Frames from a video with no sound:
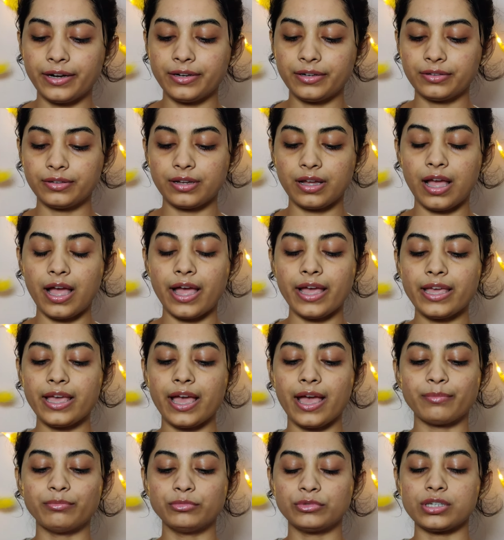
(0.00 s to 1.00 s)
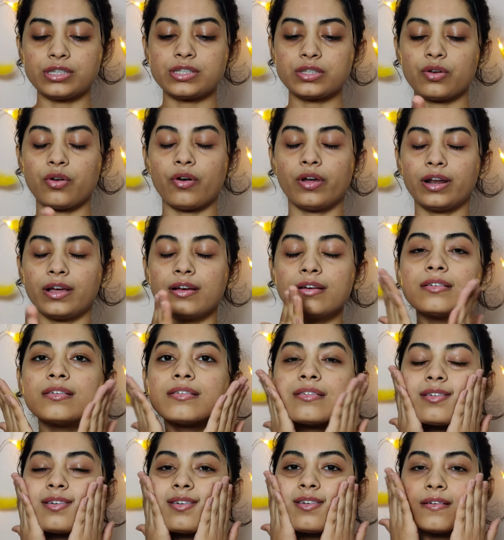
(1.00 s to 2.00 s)
and I am just gonna
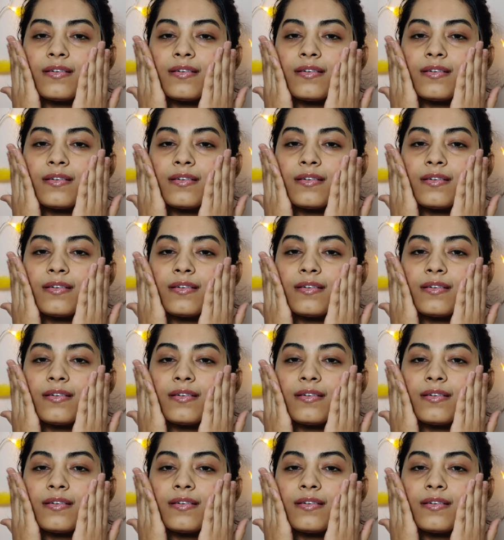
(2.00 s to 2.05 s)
